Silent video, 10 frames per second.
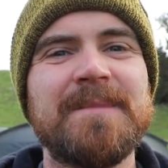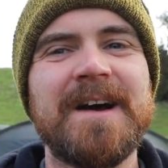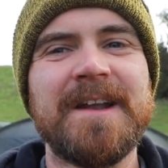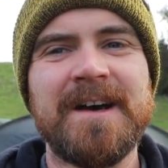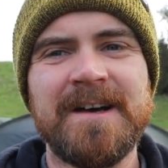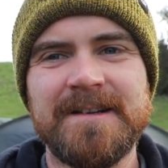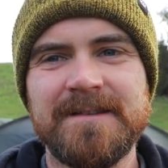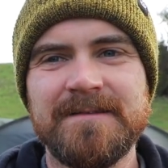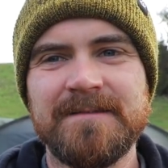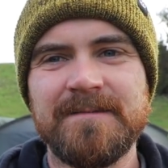am
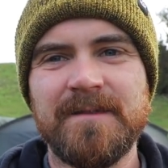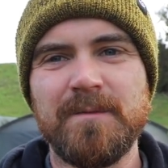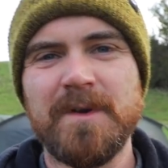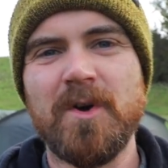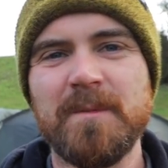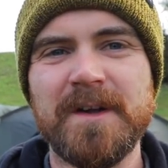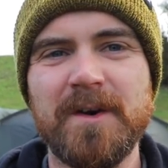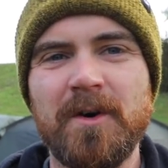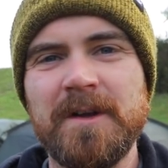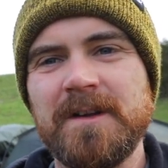Kanal. Zu mir kommt der
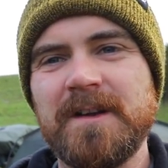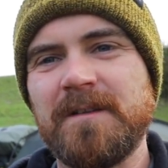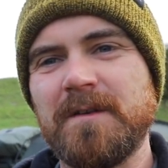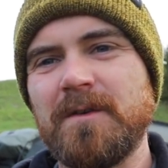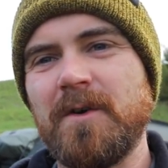Ronny. Kennst du den